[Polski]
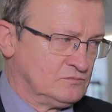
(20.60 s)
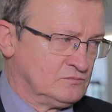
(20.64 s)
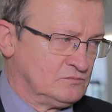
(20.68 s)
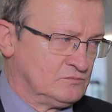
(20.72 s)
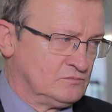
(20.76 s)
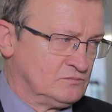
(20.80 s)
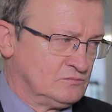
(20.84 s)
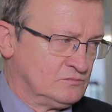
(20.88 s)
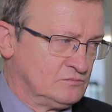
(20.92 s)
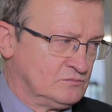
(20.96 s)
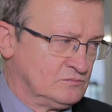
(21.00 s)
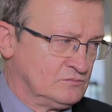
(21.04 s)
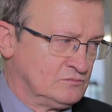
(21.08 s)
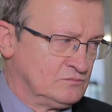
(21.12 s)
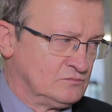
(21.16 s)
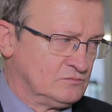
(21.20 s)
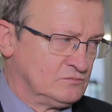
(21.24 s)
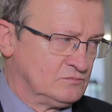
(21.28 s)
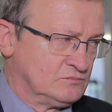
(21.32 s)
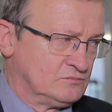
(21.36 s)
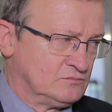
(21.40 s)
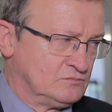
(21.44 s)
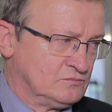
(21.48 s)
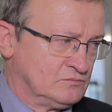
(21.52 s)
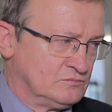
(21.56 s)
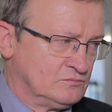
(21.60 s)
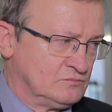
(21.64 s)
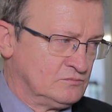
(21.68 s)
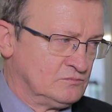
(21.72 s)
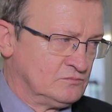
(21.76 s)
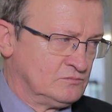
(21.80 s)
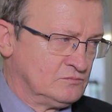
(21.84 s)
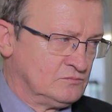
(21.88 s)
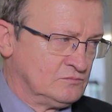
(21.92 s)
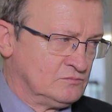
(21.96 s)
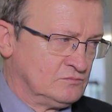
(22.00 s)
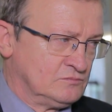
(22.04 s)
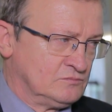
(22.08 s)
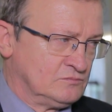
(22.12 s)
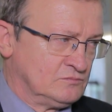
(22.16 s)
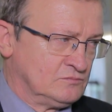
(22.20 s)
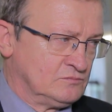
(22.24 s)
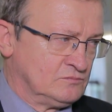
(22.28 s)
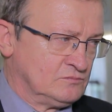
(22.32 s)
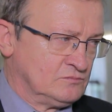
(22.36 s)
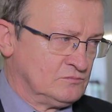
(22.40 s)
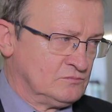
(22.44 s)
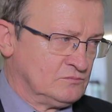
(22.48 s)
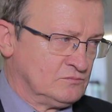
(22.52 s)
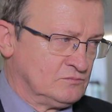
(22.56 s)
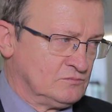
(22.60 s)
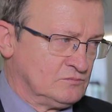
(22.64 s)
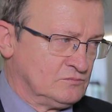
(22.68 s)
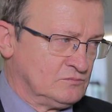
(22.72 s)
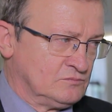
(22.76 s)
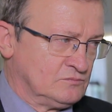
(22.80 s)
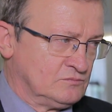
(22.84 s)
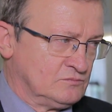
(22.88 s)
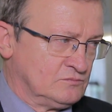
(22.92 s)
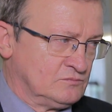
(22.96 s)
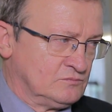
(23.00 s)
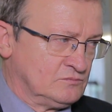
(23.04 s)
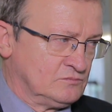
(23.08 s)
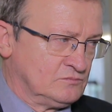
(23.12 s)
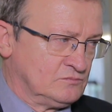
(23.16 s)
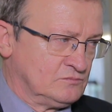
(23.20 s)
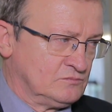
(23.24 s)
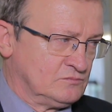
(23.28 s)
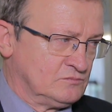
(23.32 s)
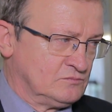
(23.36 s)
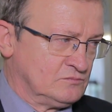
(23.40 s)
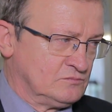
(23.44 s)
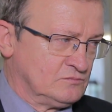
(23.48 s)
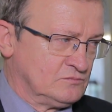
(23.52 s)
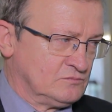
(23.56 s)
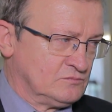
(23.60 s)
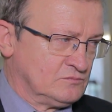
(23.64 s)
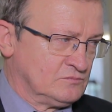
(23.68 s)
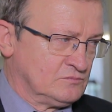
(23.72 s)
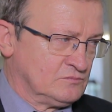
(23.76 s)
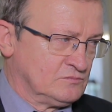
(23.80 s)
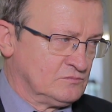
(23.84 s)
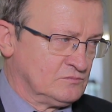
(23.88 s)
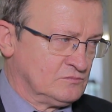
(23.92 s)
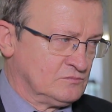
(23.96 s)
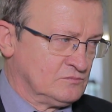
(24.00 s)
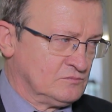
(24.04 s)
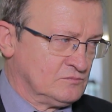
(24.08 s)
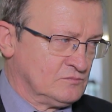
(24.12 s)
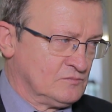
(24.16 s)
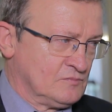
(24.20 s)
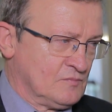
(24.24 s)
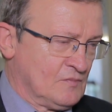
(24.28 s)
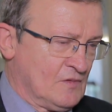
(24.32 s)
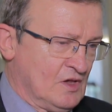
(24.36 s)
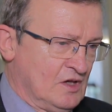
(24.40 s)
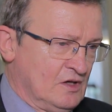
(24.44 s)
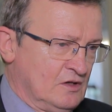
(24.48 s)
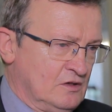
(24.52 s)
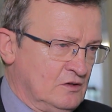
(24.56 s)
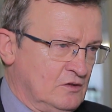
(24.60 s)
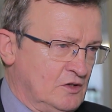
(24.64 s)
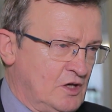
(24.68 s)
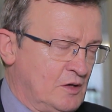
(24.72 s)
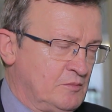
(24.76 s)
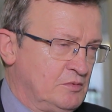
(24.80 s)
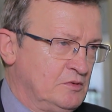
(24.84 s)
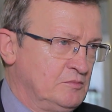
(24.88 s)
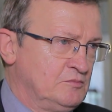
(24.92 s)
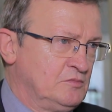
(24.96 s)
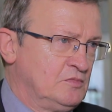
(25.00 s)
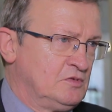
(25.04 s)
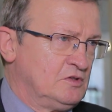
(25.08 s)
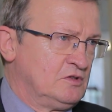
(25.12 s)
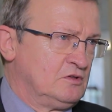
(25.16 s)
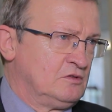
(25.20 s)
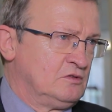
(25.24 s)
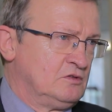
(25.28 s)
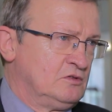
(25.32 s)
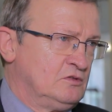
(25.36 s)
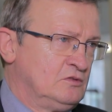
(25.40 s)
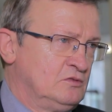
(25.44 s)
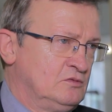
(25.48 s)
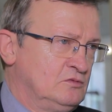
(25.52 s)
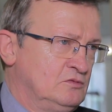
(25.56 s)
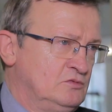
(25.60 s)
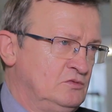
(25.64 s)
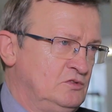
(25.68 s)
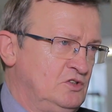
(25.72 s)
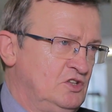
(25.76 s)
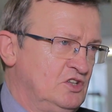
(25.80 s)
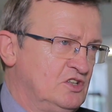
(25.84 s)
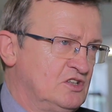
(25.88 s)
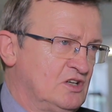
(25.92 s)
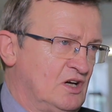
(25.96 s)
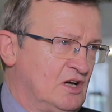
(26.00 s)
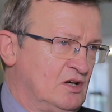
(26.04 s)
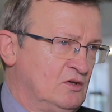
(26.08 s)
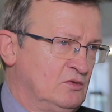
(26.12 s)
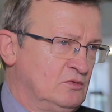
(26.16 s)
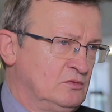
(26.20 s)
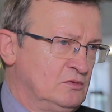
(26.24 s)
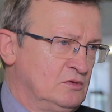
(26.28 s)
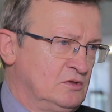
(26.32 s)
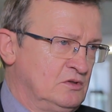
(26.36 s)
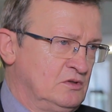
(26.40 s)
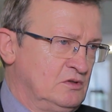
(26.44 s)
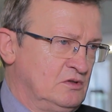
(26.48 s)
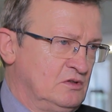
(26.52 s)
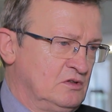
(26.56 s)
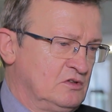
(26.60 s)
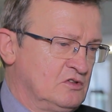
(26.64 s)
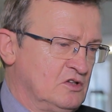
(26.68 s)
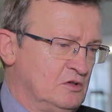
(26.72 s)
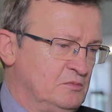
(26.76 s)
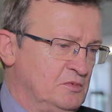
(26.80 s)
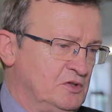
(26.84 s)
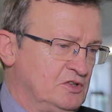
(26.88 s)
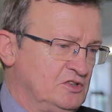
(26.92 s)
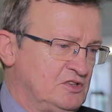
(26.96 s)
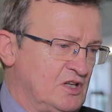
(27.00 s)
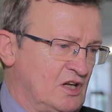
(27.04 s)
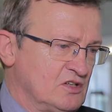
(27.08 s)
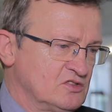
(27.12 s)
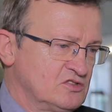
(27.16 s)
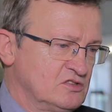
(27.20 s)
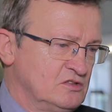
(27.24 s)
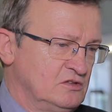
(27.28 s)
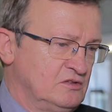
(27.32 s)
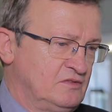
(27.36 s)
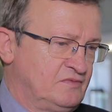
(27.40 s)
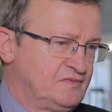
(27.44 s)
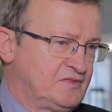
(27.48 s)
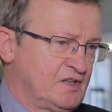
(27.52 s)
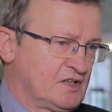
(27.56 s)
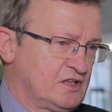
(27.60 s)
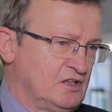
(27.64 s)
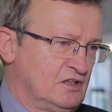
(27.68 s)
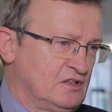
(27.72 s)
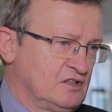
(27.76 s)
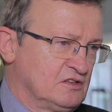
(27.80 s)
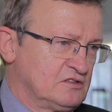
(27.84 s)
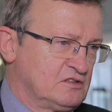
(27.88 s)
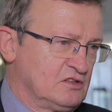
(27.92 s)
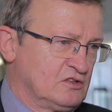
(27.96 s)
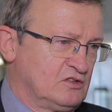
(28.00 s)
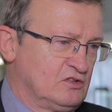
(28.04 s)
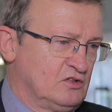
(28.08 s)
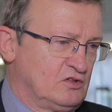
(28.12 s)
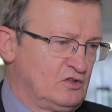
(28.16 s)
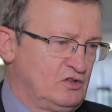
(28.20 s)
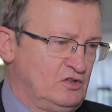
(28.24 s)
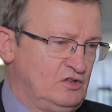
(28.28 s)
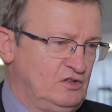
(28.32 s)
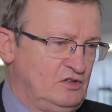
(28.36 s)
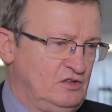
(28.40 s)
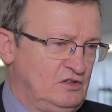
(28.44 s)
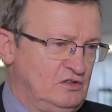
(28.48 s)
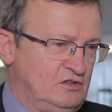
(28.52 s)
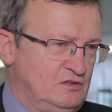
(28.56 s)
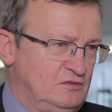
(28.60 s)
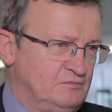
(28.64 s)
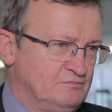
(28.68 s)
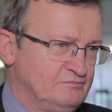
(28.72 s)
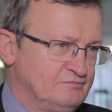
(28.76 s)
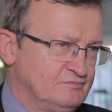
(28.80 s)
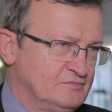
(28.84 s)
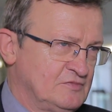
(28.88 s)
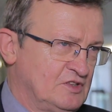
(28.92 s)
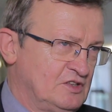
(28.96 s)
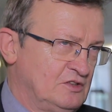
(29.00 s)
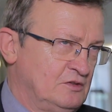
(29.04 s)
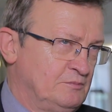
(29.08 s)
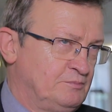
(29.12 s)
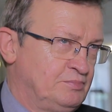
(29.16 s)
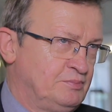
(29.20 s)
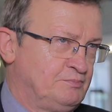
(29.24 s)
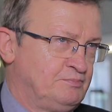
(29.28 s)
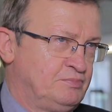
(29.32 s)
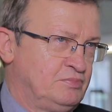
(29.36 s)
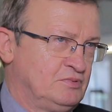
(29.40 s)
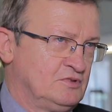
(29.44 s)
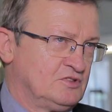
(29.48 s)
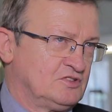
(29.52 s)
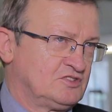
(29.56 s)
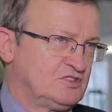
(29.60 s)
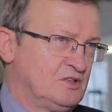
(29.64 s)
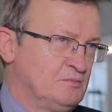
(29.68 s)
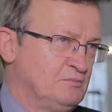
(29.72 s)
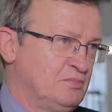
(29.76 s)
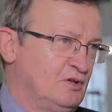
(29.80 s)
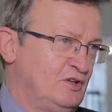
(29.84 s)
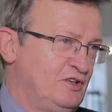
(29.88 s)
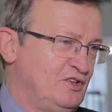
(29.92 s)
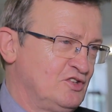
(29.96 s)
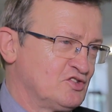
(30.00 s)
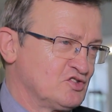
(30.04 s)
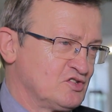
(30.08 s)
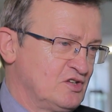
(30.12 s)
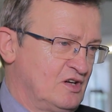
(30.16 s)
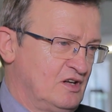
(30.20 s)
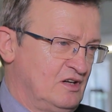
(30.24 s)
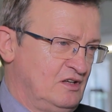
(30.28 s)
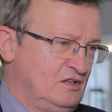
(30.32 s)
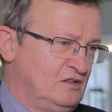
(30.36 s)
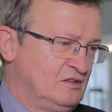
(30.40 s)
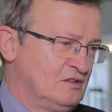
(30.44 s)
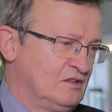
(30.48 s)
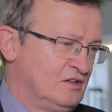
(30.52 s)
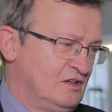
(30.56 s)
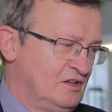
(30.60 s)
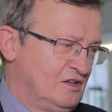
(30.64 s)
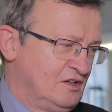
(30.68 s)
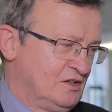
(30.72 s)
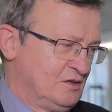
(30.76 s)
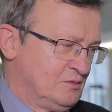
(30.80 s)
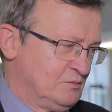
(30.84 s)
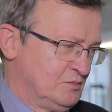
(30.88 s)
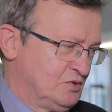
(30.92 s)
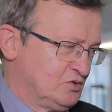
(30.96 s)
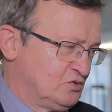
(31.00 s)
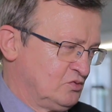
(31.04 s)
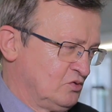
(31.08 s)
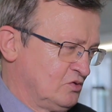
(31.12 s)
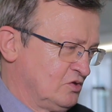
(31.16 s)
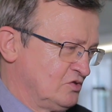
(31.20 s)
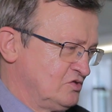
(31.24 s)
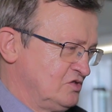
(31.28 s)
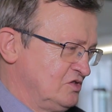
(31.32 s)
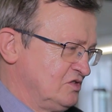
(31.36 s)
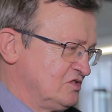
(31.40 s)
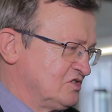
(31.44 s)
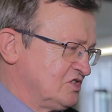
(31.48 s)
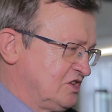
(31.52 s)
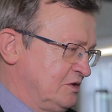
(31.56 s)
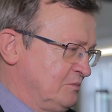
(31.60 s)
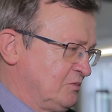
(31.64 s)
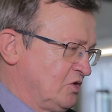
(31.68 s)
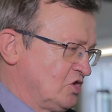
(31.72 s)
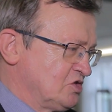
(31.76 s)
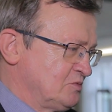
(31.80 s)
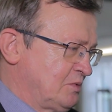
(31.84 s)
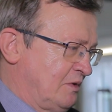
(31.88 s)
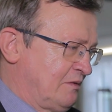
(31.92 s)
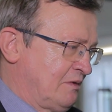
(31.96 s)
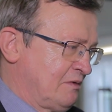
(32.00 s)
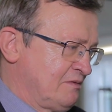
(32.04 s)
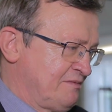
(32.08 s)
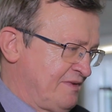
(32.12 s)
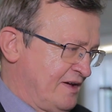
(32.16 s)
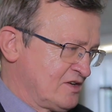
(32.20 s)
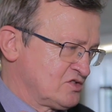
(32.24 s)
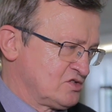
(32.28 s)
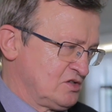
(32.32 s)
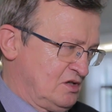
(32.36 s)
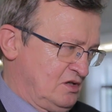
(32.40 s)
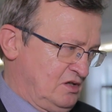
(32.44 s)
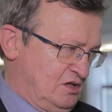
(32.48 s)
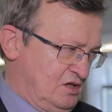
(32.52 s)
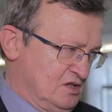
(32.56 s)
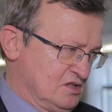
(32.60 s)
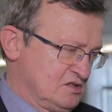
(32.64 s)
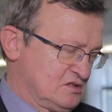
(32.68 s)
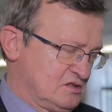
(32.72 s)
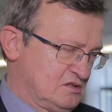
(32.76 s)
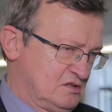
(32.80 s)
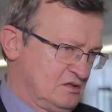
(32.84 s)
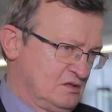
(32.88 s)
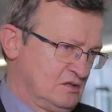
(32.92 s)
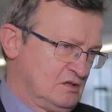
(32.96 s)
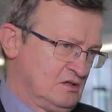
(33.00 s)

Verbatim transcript: Jakby pan to skomentował, że nie była pani premier na miejscu? Ja bym e, unikał komentarzy w takiej kategorii mm, symbolicznej, bo tu chodzi z kim rozmawiam, ważne jest,